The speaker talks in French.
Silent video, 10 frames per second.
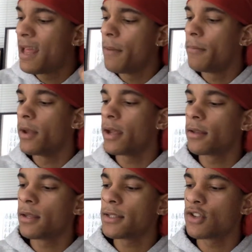Mais
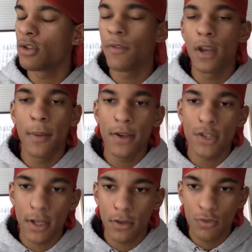qu'est-ce que j'ai trouvé dommage,
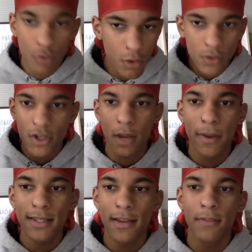c'est que tout au long du
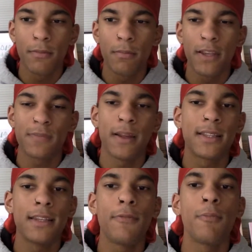roman, ça a été une
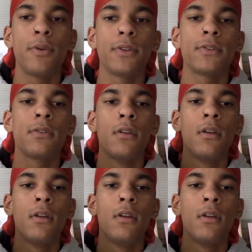perspective plus